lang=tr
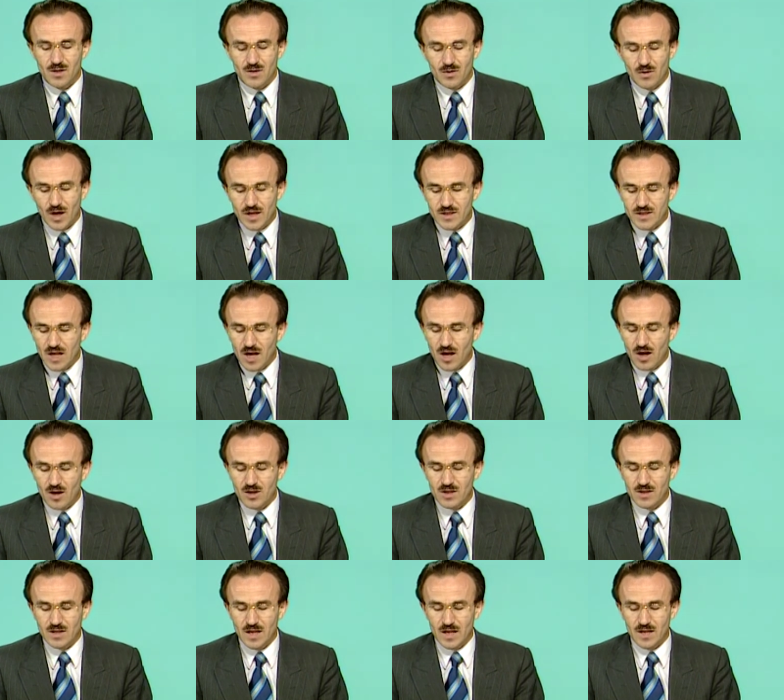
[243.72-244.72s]
gaza
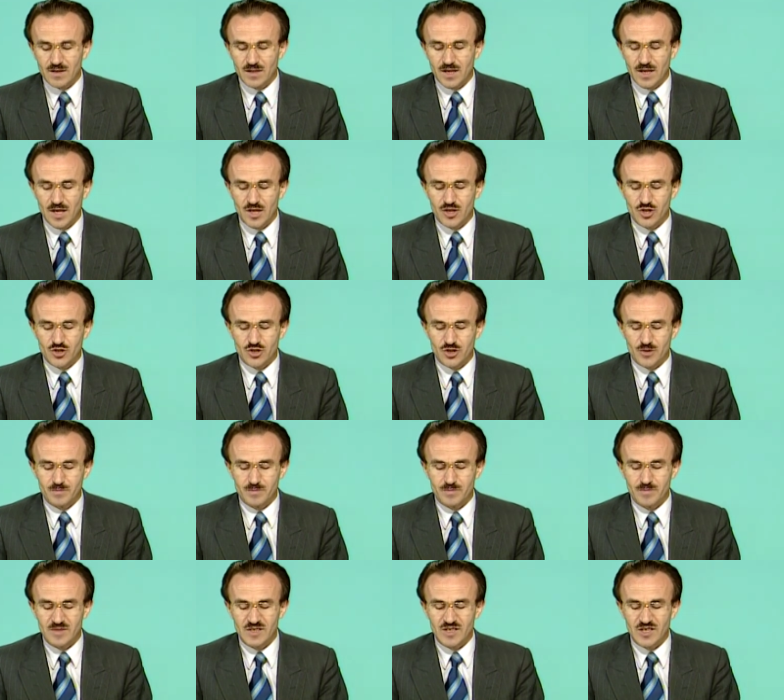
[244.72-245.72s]
akınlarında yetişip
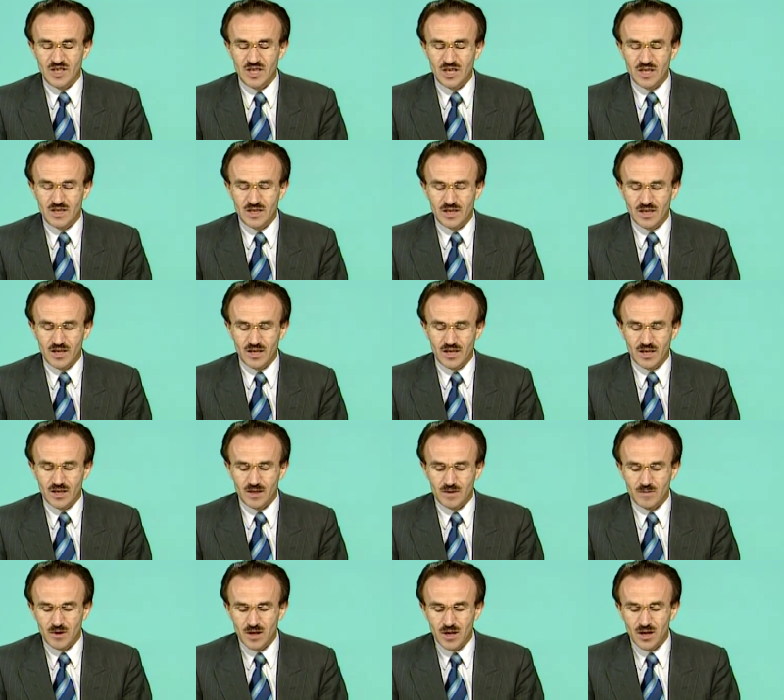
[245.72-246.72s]

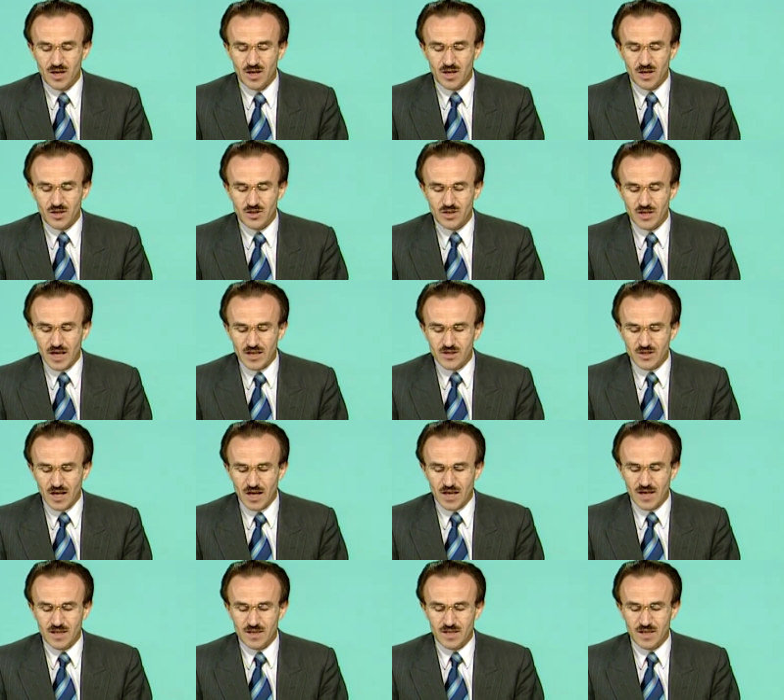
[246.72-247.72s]
yiğitliği,
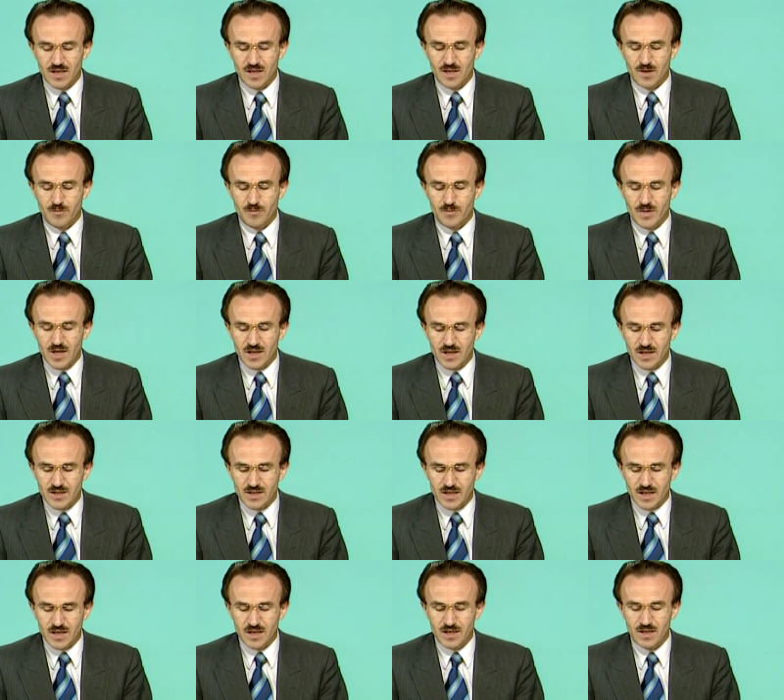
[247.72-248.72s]
cesareti,
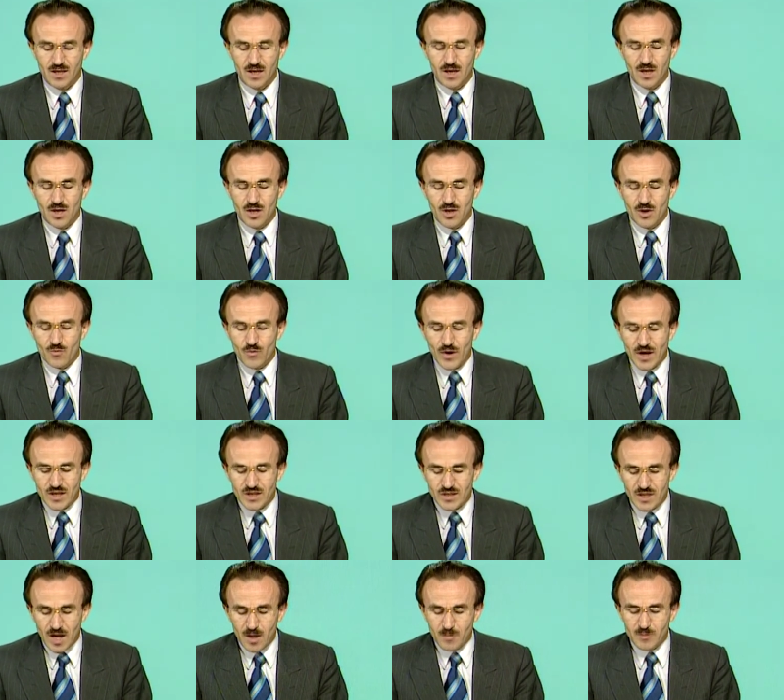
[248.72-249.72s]
bilgisi ve
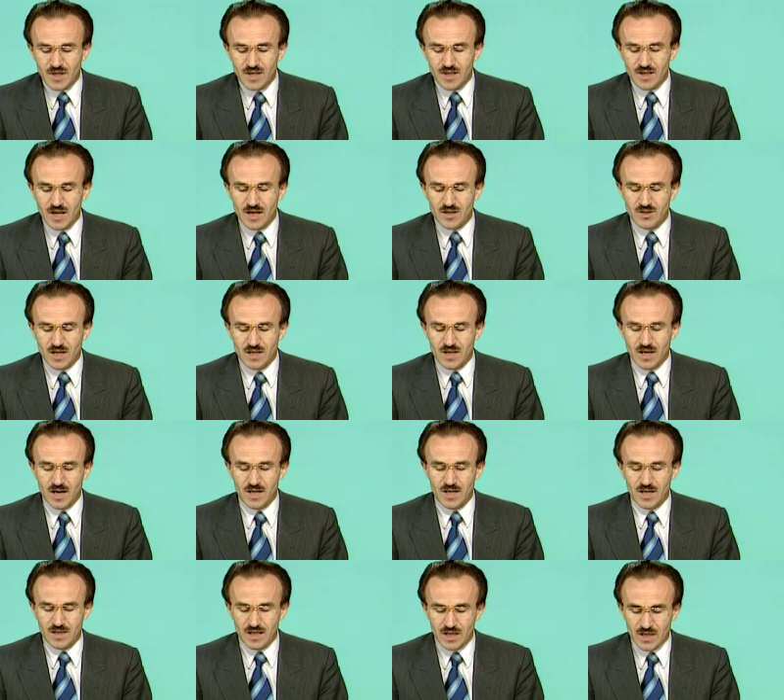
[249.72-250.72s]
İslam dinine
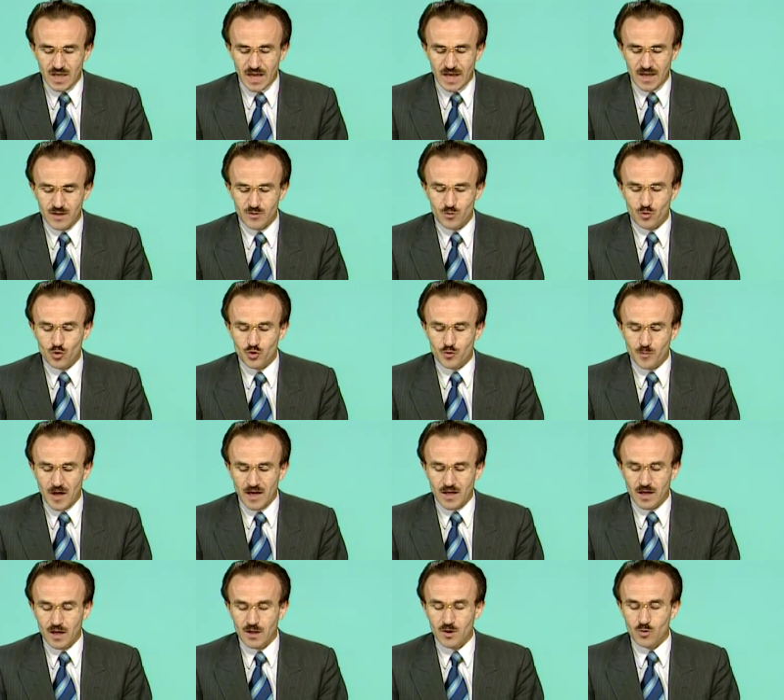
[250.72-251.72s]
sadakatiyle
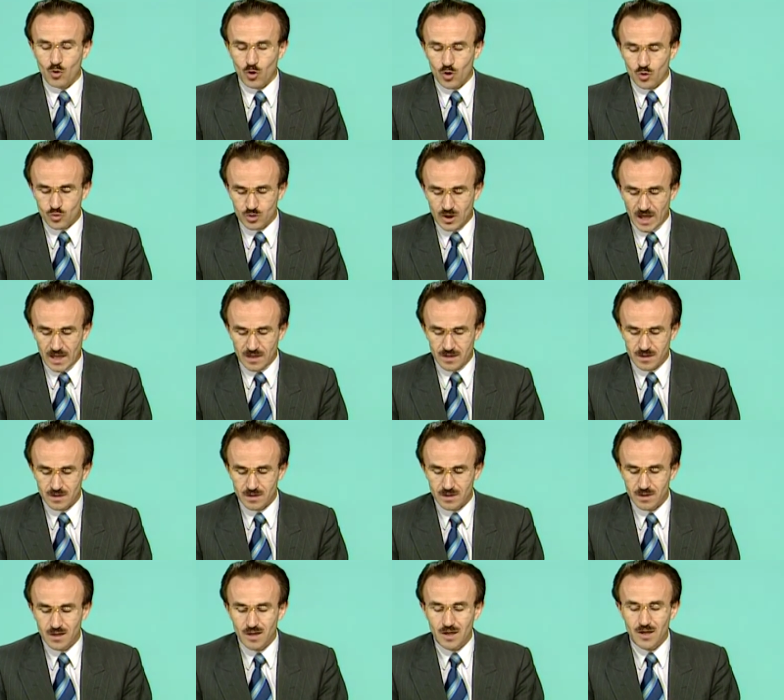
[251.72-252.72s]
düşmanlarını korkutan,
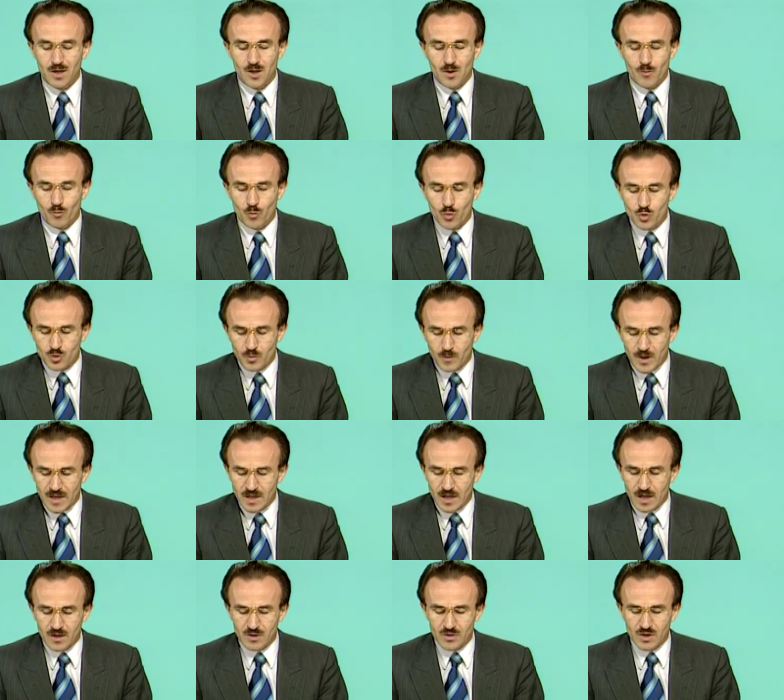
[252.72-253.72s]

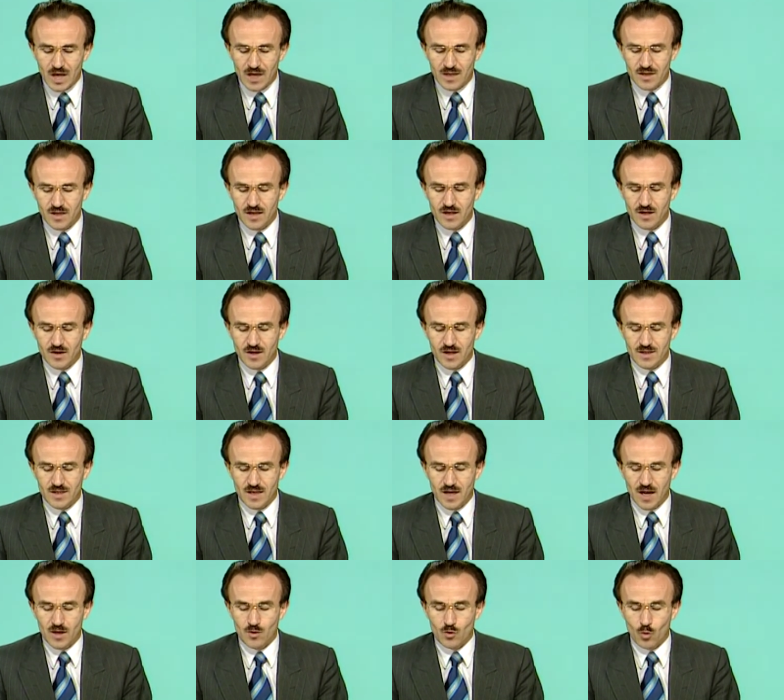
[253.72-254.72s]
Müslümanların takdirini
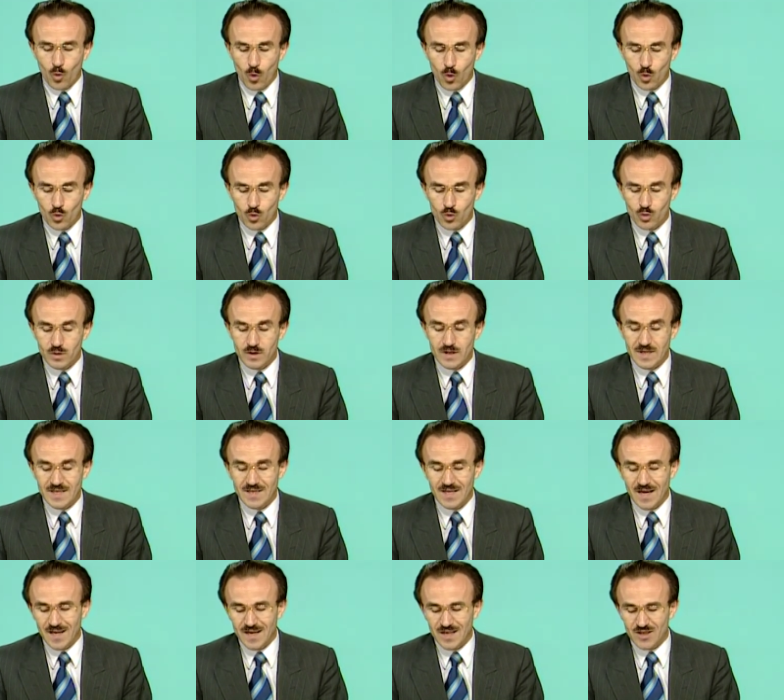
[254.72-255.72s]
kazanan oğlunun
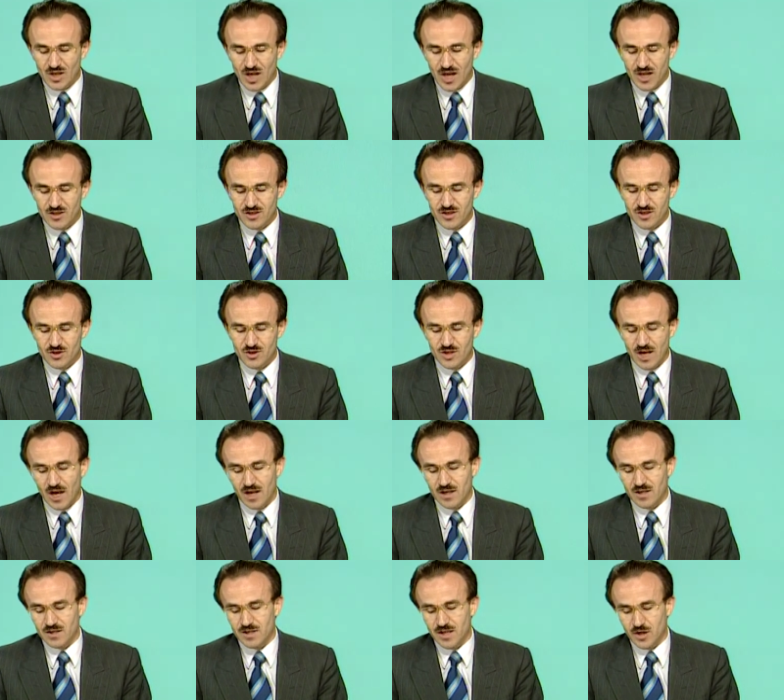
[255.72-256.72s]
idare tarzını
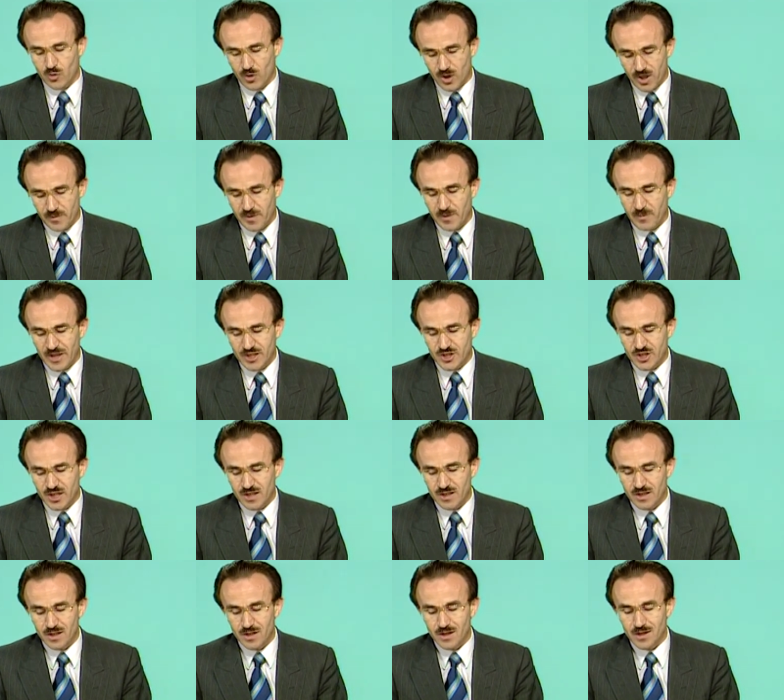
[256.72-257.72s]
sağlığında görebilmek için